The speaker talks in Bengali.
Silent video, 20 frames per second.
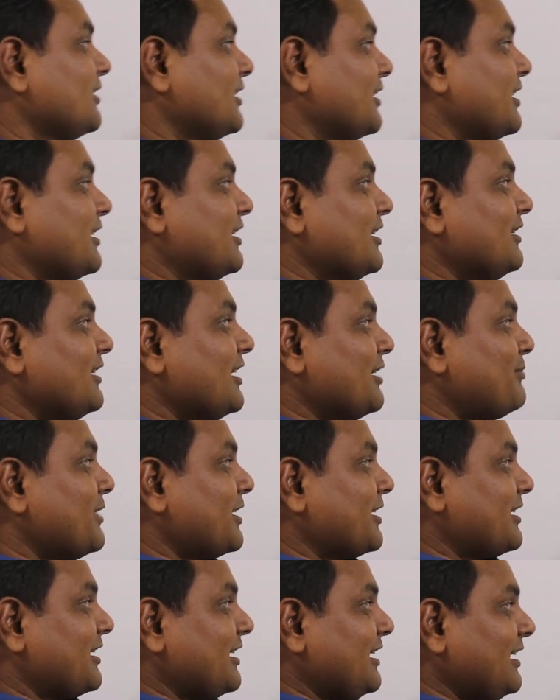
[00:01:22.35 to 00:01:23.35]
এ নাকি
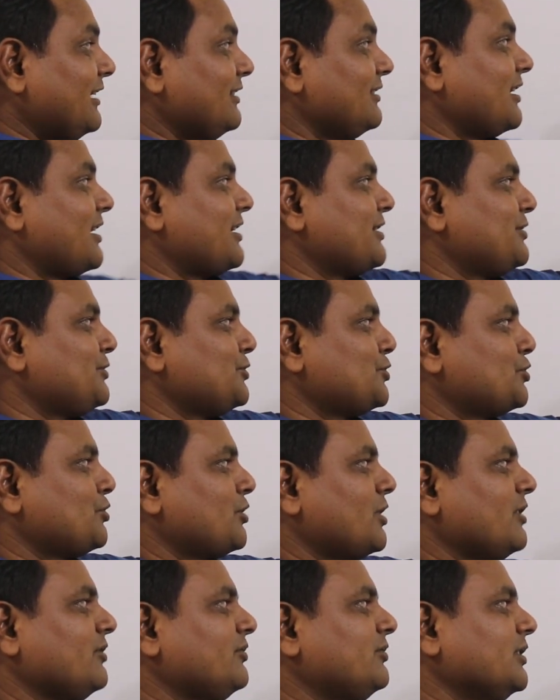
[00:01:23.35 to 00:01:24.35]
লেবারের এল দ্বারা নির্দেশ
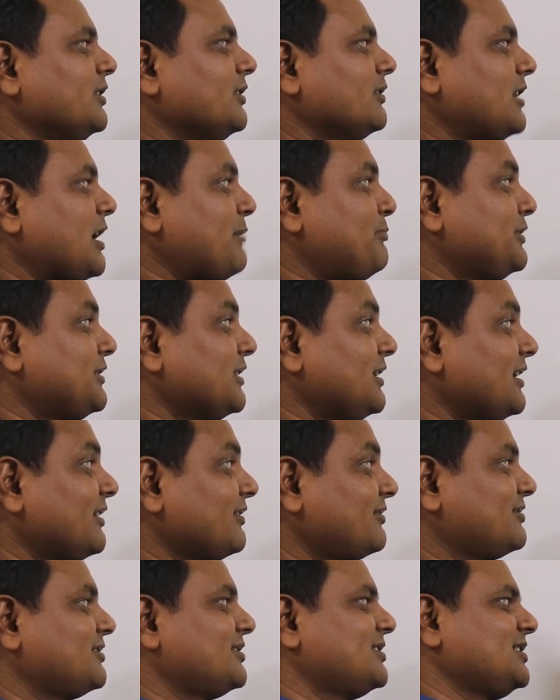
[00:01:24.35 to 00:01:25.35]
করা হয়েছে ক্যাপিটালের
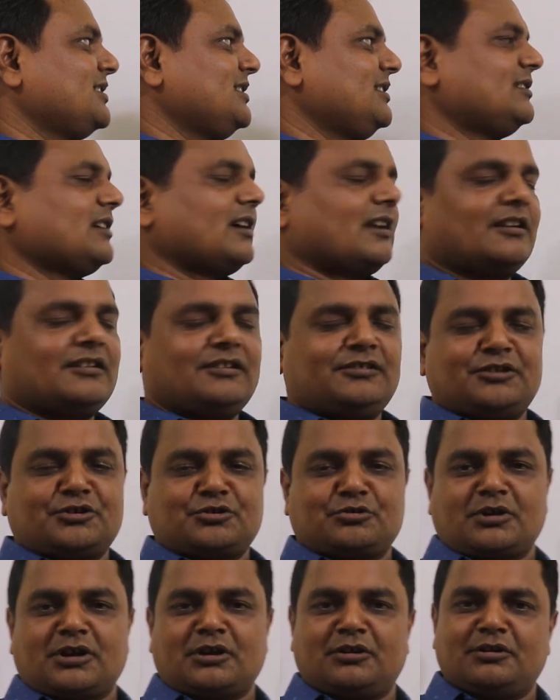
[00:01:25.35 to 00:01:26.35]
সি দ্বারা নির্দেশ
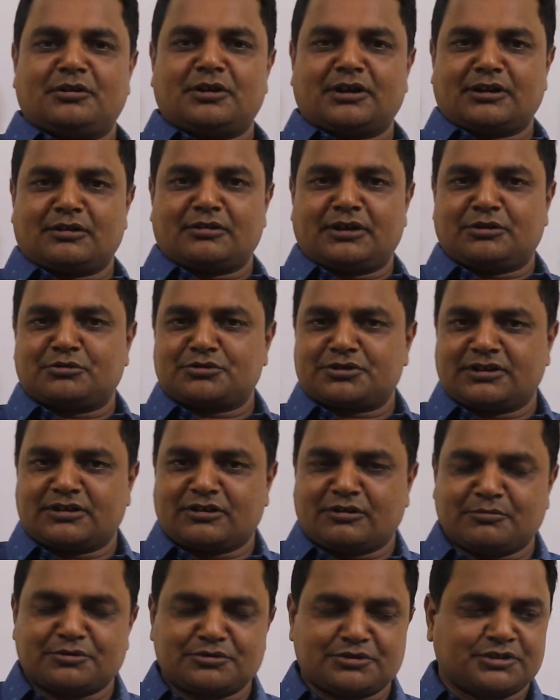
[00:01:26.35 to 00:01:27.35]
করা হলো না কেন এই
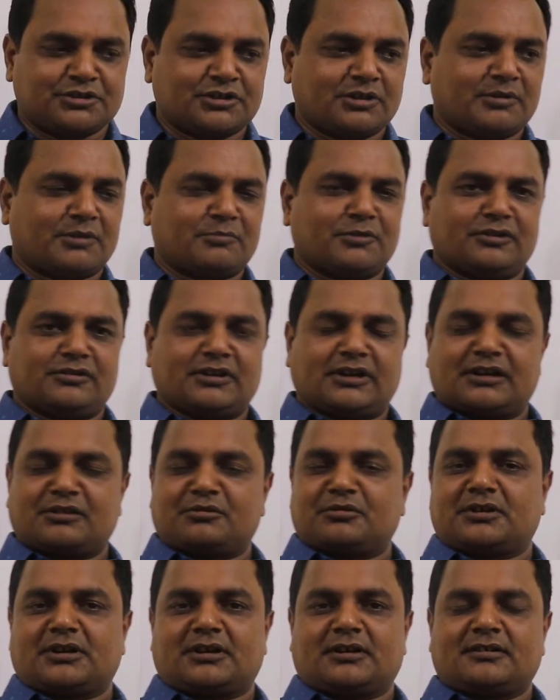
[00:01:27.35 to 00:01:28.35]
কোশ্চেনটা অবশ্যই সবার মনে জাগার
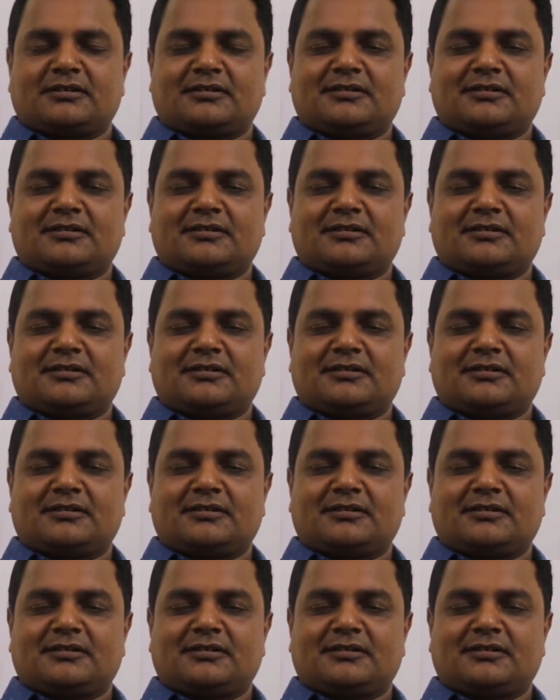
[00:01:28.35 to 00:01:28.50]
কথা